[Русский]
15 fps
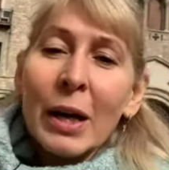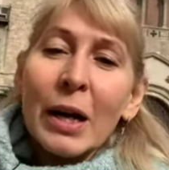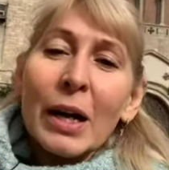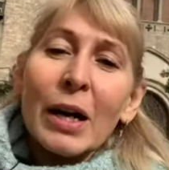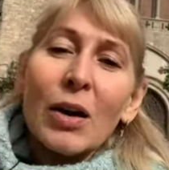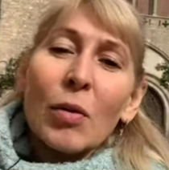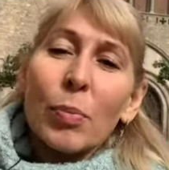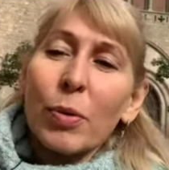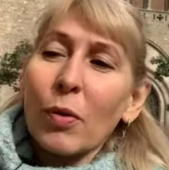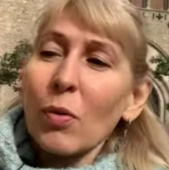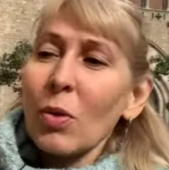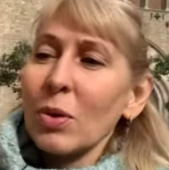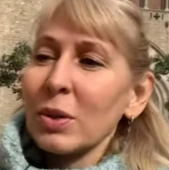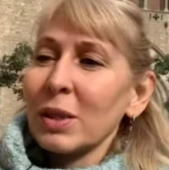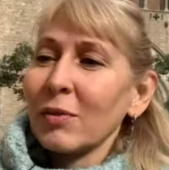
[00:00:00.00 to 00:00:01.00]
а,
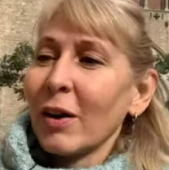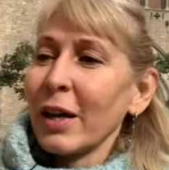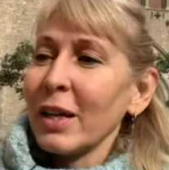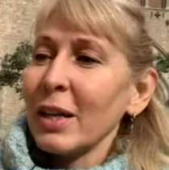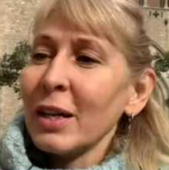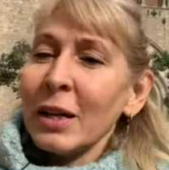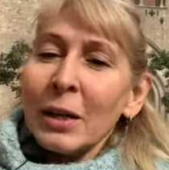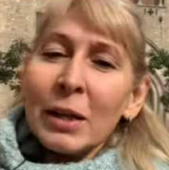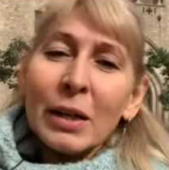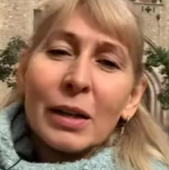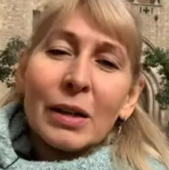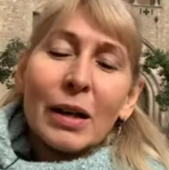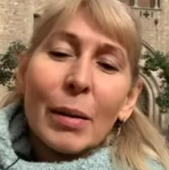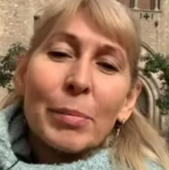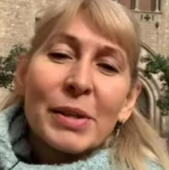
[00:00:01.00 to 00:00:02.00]
про свои
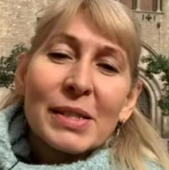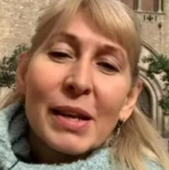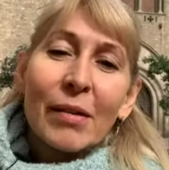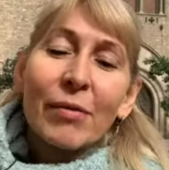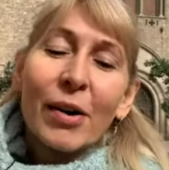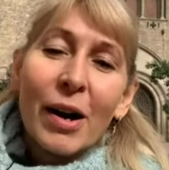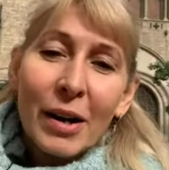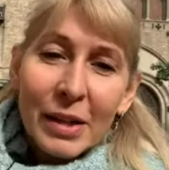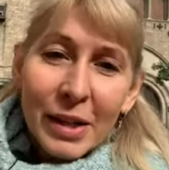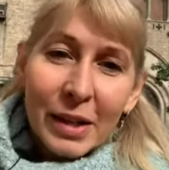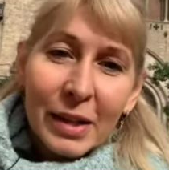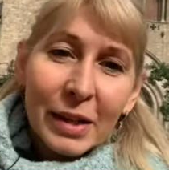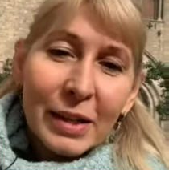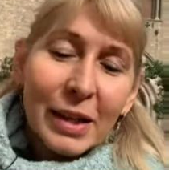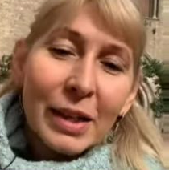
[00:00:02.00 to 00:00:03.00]
а, образования
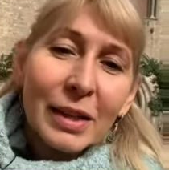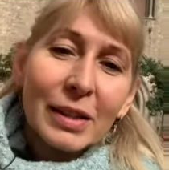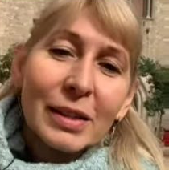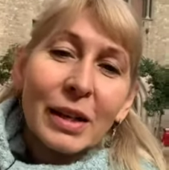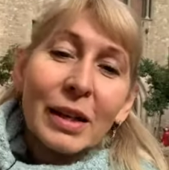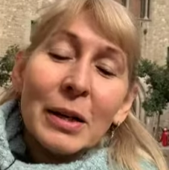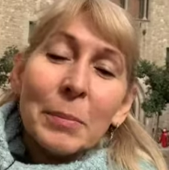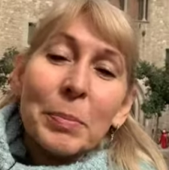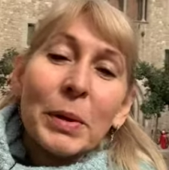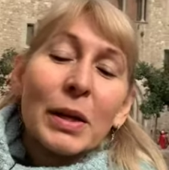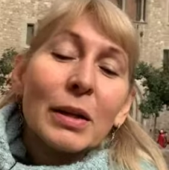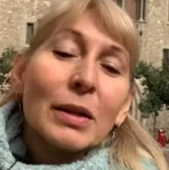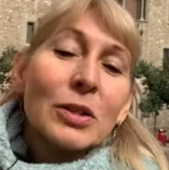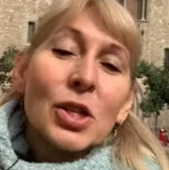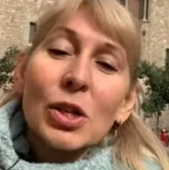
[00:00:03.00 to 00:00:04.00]
какие-то
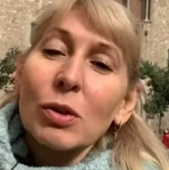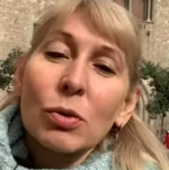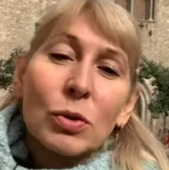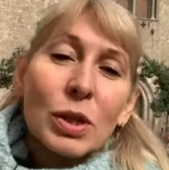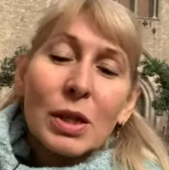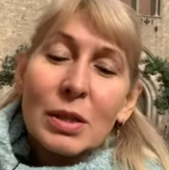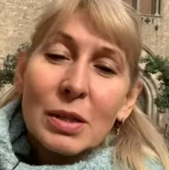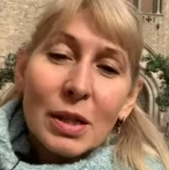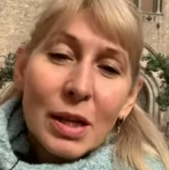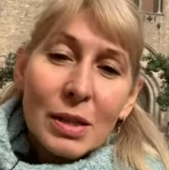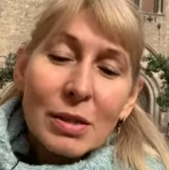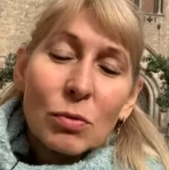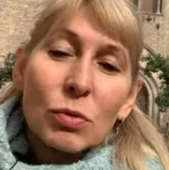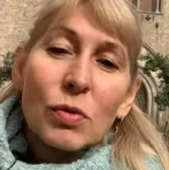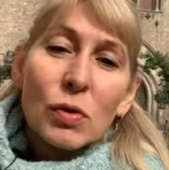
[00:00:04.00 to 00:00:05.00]
человеку
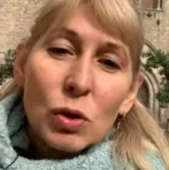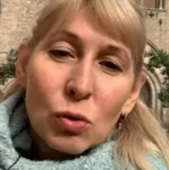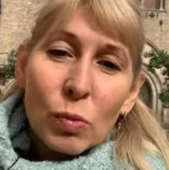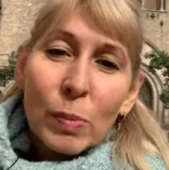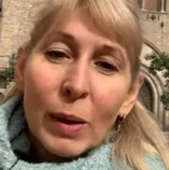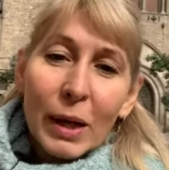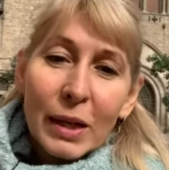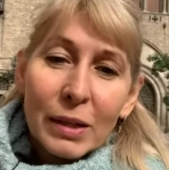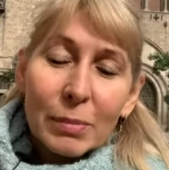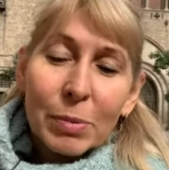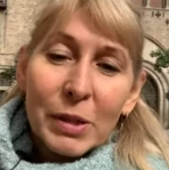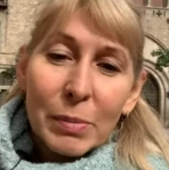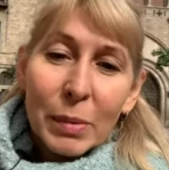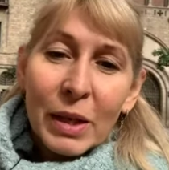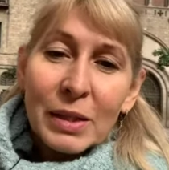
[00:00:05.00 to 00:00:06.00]
неинтересно, у него зуб болит,
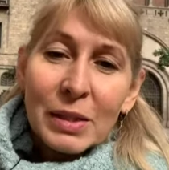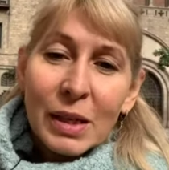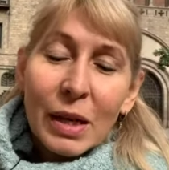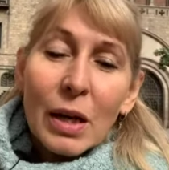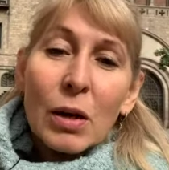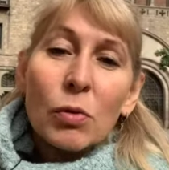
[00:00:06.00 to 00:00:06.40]
понимаете?